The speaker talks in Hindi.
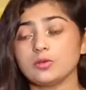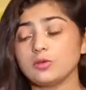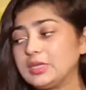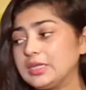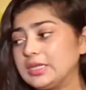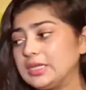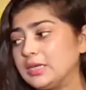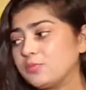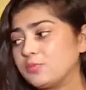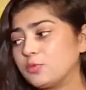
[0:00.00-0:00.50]

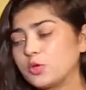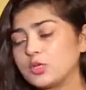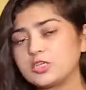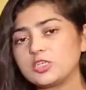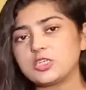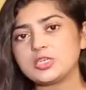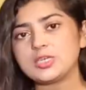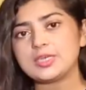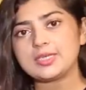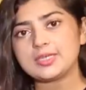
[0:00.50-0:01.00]
इनकी
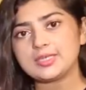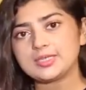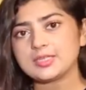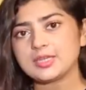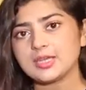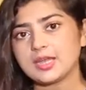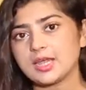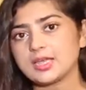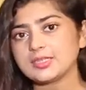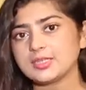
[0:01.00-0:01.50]
पोइट्री इस
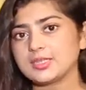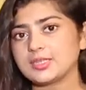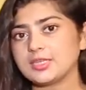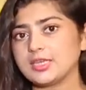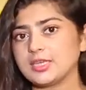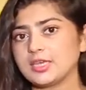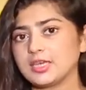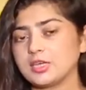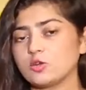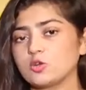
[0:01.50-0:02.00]
तरह से
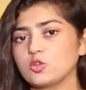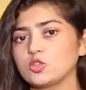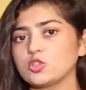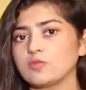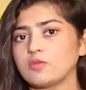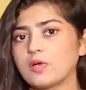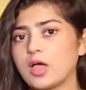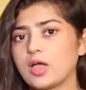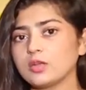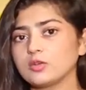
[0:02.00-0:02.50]
थी कि
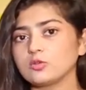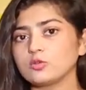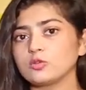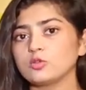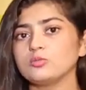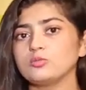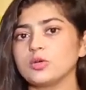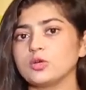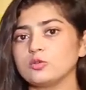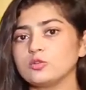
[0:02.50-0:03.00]
नौजवान
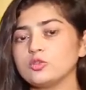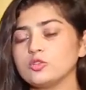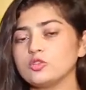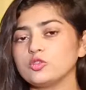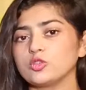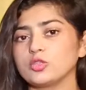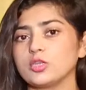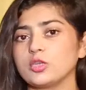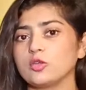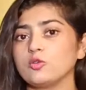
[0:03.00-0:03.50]
खुद ब खुद
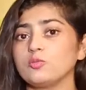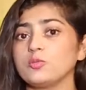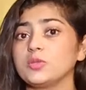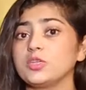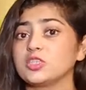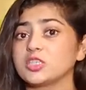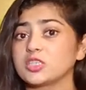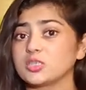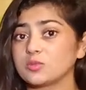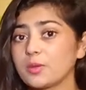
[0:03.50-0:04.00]
जो थे
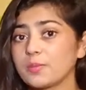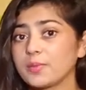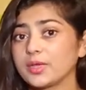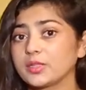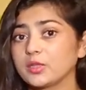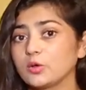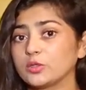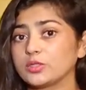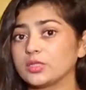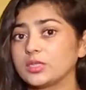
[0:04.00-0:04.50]
उनमें जज्बा
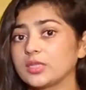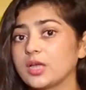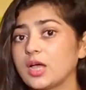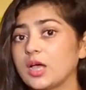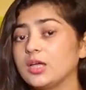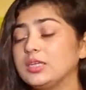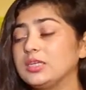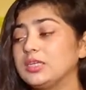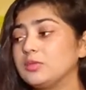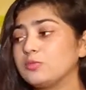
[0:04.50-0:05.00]
पैदा होता
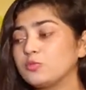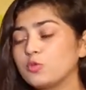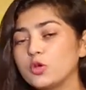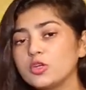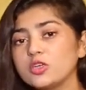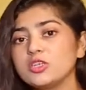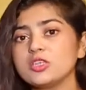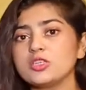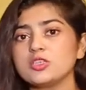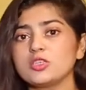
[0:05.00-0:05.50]
था इनकी
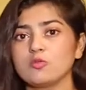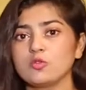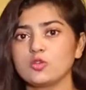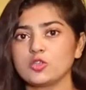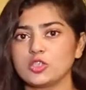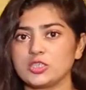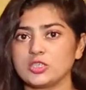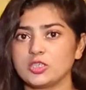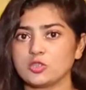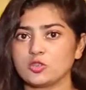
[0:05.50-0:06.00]
पोइट्री से वो
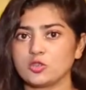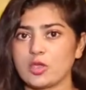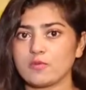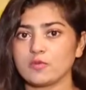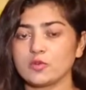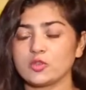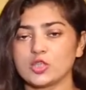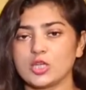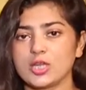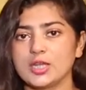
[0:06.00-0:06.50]
चीज़ें जो हैं
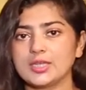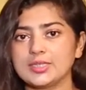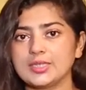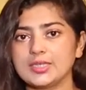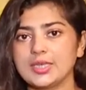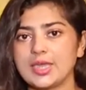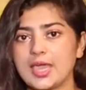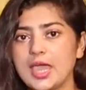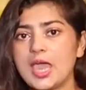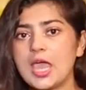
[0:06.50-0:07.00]
वो झलकती
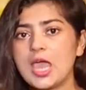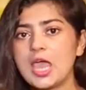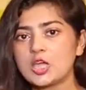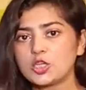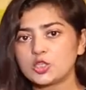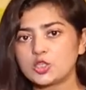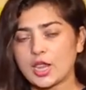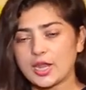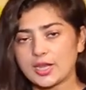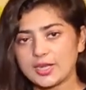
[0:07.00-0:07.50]
हैं
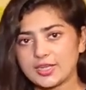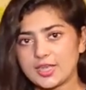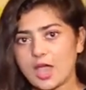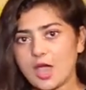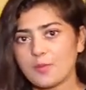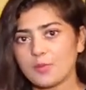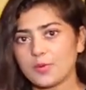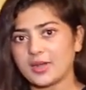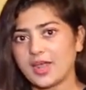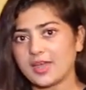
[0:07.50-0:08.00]
शहर
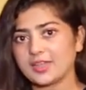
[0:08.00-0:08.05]
यहाँ पर